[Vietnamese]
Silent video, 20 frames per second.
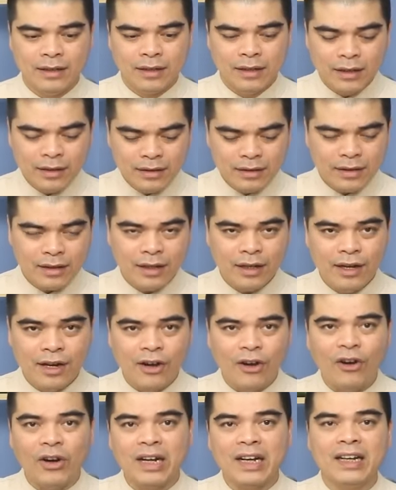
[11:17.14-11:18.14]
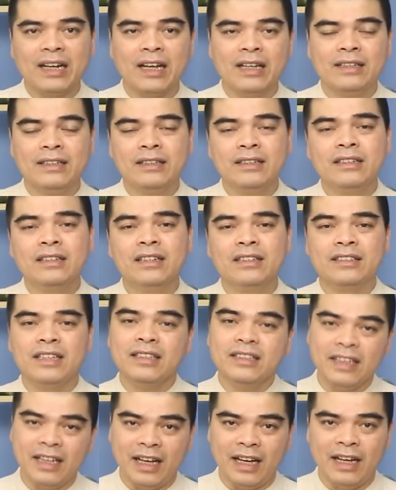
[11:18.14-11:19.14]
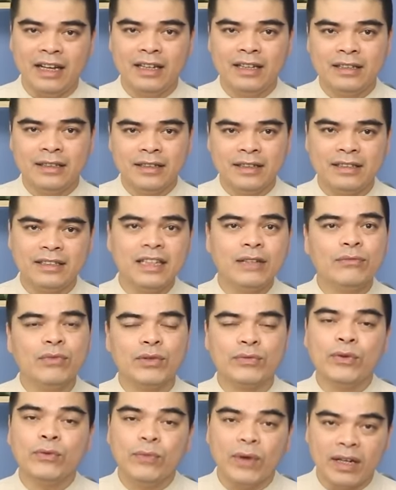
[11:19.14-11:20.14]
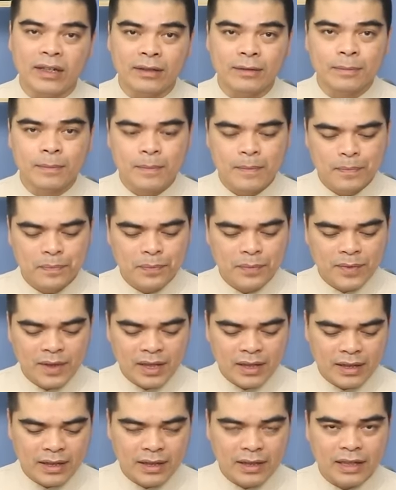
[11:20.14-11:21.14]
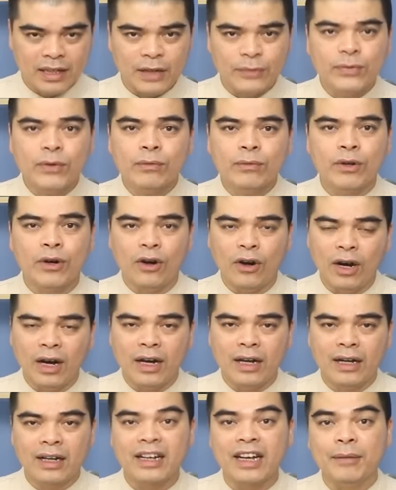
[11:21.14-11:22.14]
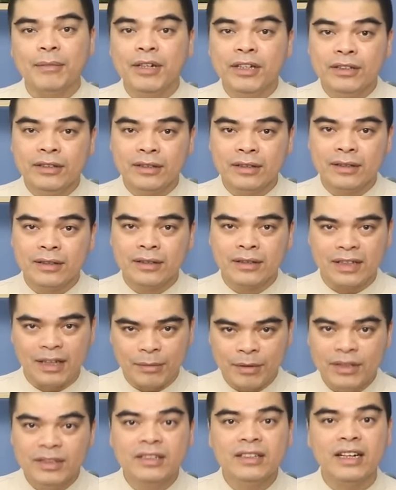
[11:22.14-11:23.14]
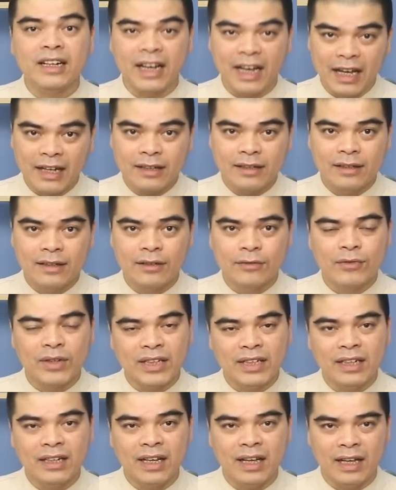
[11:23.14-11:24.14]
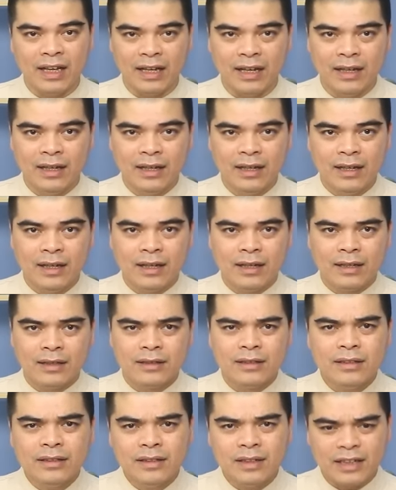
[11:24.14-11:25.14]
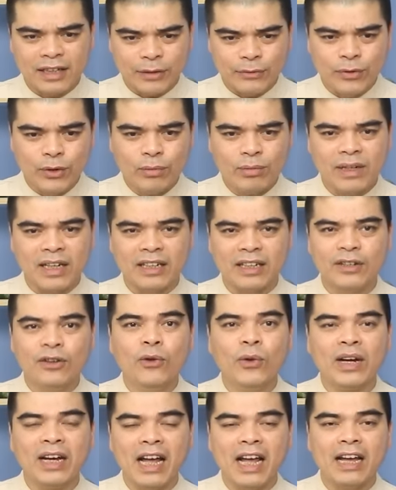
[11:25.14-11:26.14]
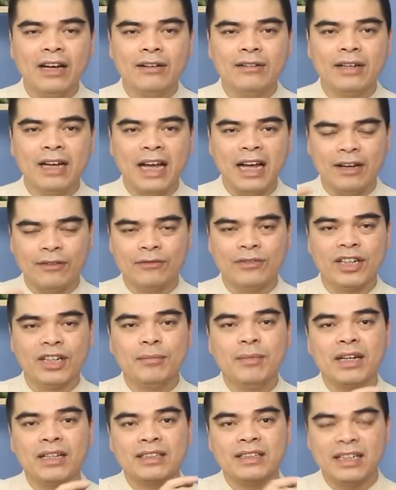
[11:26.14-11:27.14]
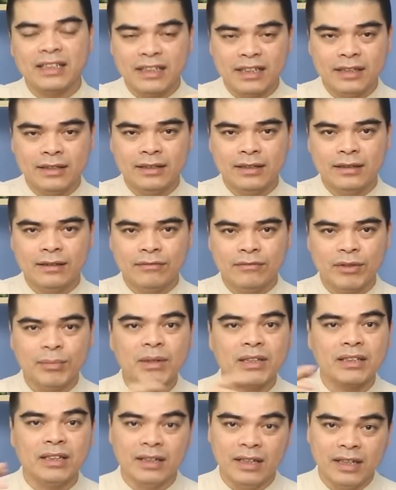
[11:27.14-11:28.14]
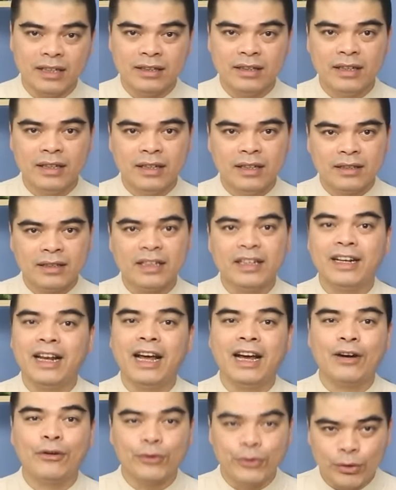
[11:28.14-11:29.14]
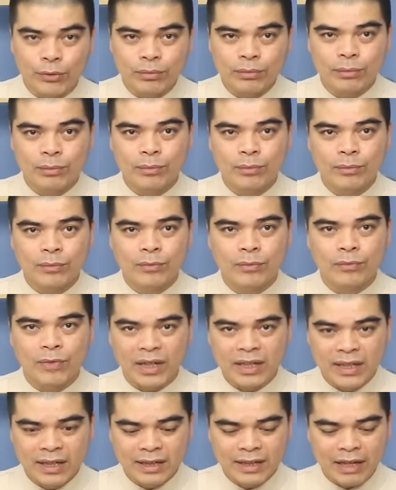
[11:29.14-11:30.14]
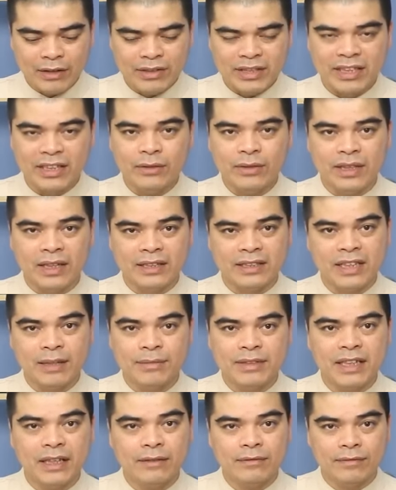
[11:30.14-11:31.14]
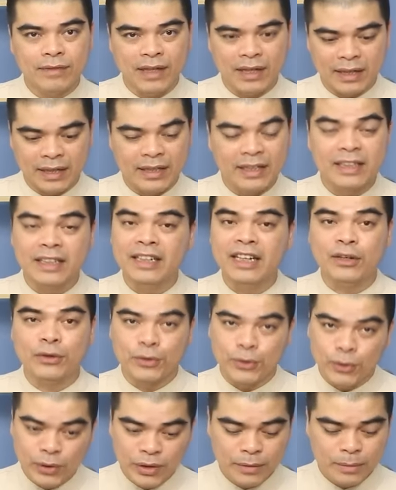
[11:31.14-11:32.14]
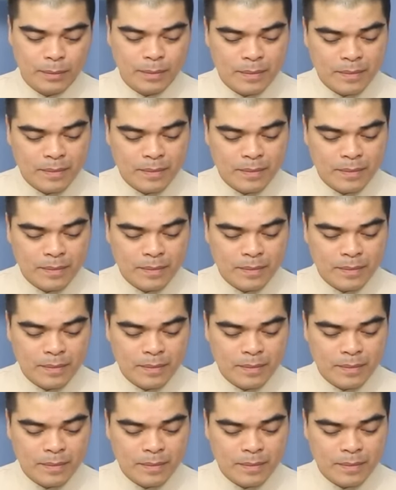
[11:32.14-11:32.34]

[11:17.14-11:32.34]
Hơn nữa, họ lại là những người chết trẻ, thì xét về phúc phần thì cái phúc của họ kém hơn, kém hơn những người khác. Vậy nên là những người kém phúc lại được ngồi ngang hàng với cái bậc gia tiên, với bậc thần linh thì là không đúng. Vậy nên đạo sĩ có thể xem xét về cái ý kiến này của tôi.